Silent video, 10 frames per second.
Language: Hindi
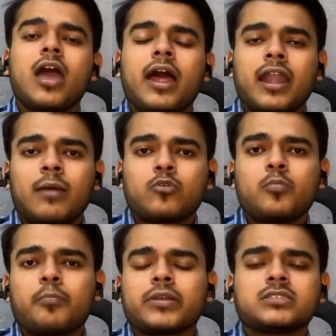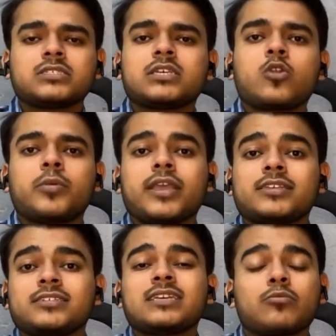एंड आपको पच्चीस हज़ार रुपए की
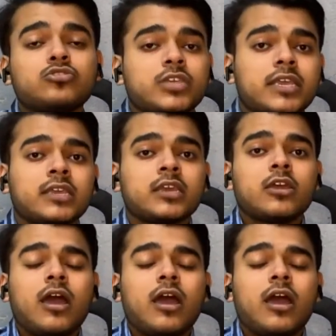एसेसरीज आपको चाहिए